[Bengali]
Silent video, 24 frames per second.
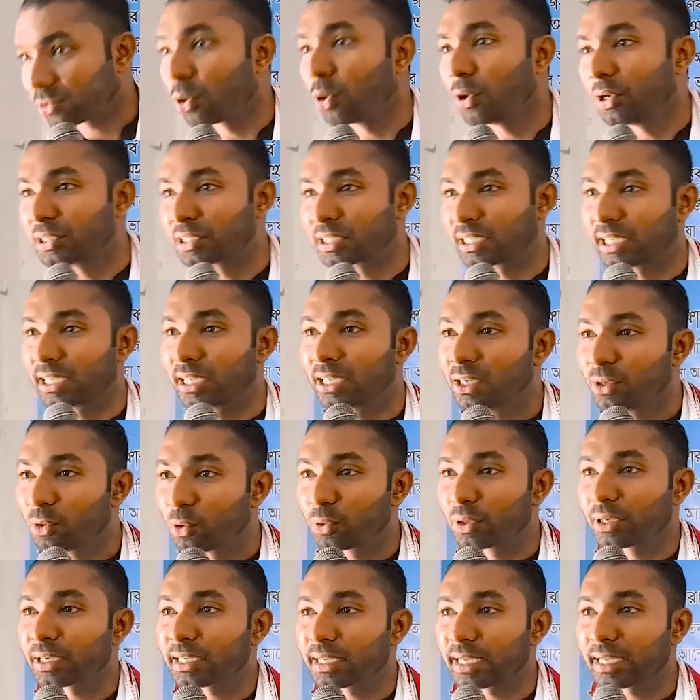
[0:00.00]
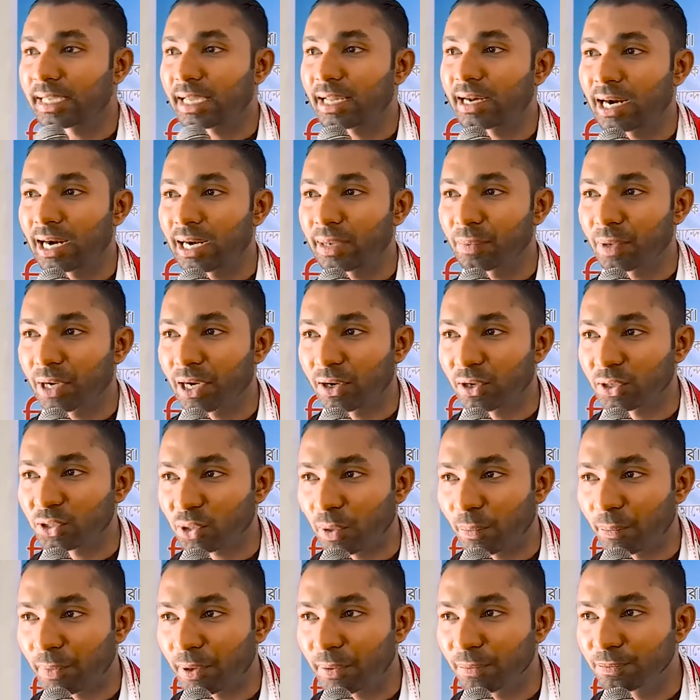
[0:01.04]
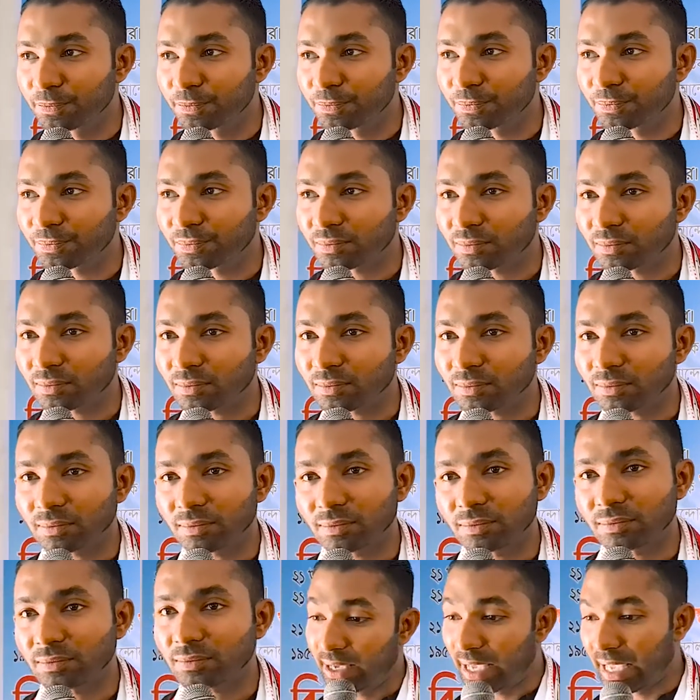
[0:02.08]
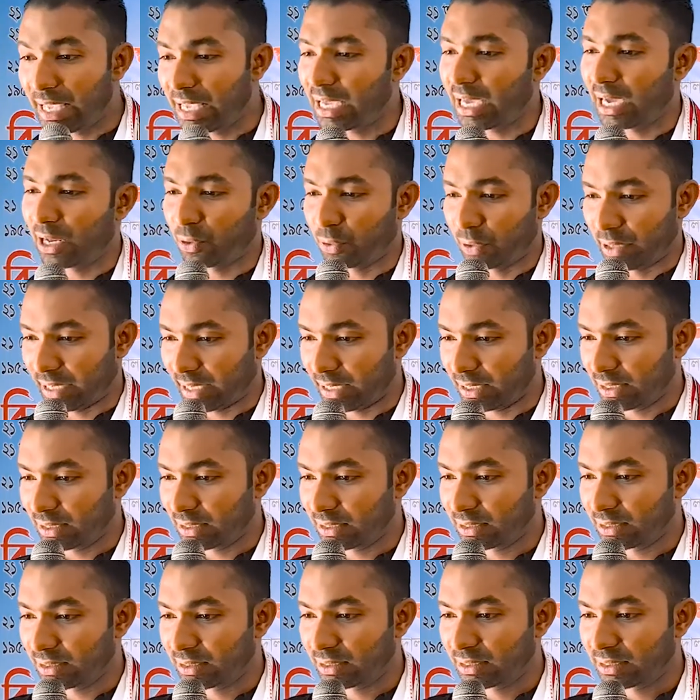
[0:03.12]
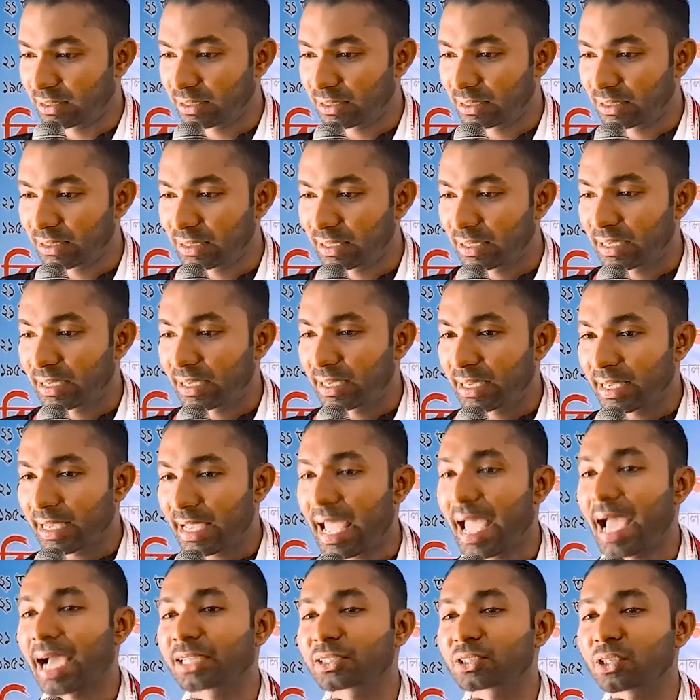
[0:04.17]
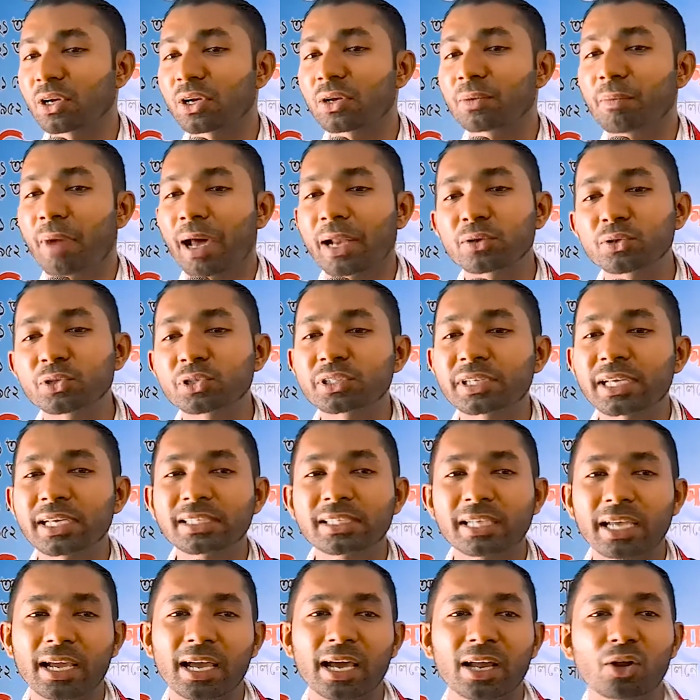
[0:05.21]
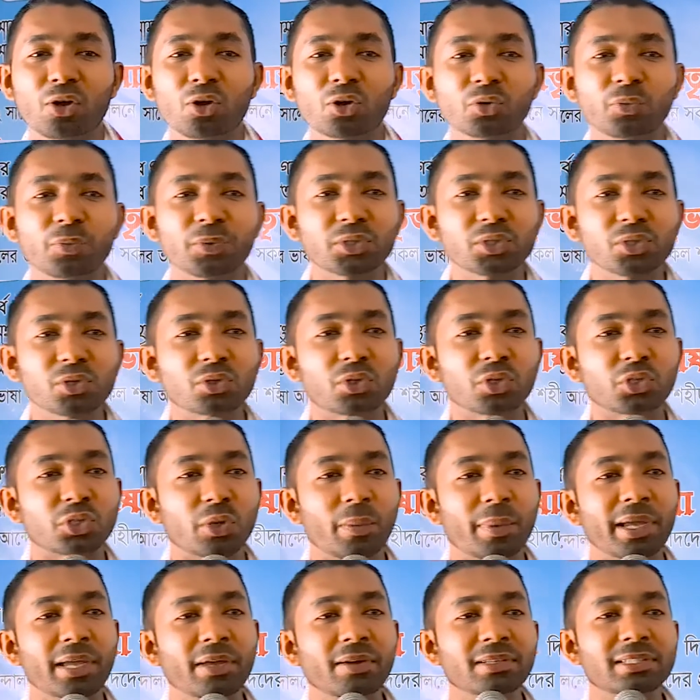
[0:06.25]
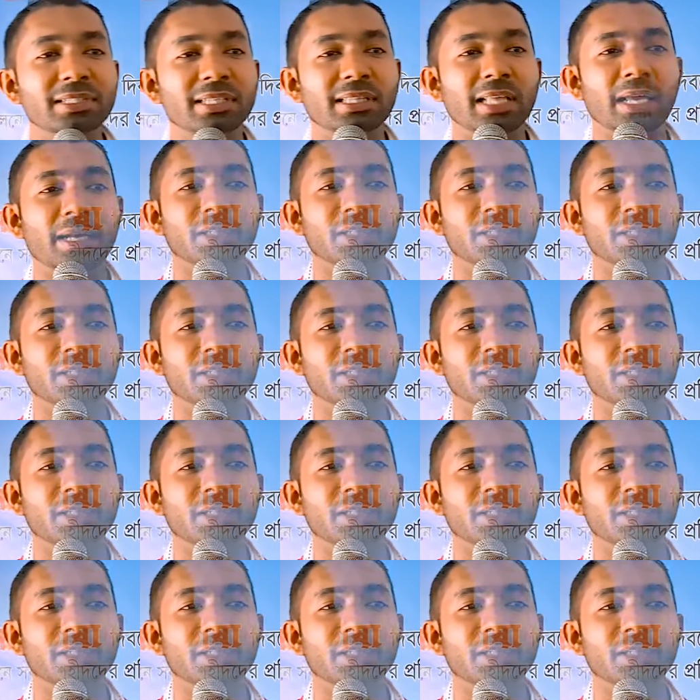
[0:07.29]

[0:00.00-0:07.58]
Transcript: কলসি ওটাকে কি আর হাড়ি বানানো সম্ভব এই কারণে একজন মানুষকে শেখানোর উপযুক্ত সময় হচ্ছে